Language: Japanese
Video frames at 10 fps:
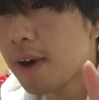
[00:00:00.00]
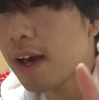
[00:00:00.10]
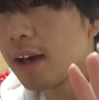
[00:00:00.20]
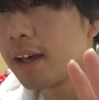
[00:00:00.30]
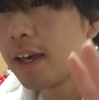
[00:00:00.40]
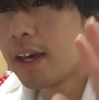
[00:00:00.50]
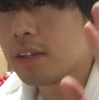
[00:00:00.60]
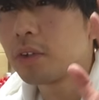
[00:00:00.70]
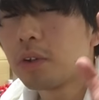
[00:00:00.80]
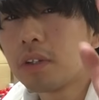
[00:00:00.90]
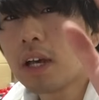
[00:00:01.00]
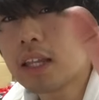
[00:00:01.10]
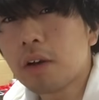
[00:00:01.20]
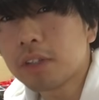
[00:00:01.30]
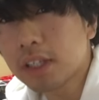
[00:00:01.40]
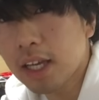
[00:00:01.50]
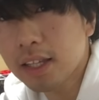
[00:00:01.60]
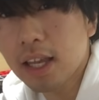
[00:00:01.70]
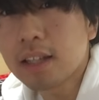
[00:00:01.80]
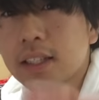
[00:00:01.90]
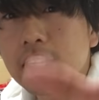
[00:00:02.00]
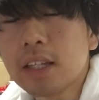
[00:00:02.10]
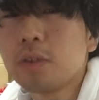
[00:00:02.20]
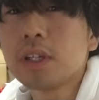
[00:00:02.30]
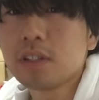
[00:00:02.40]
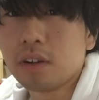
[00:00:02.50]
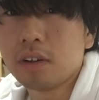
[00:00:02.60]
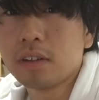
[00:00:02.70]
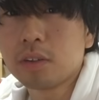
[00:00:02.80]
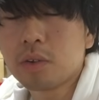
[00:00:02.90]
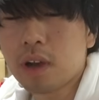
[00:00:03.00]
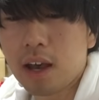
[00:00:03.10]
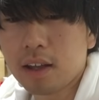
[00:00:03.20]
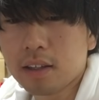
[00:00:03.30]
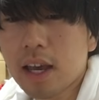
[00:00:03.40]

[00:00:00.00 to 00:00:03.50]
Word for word: は、えーと、肩を叩いて「あなたヒットですよ」とか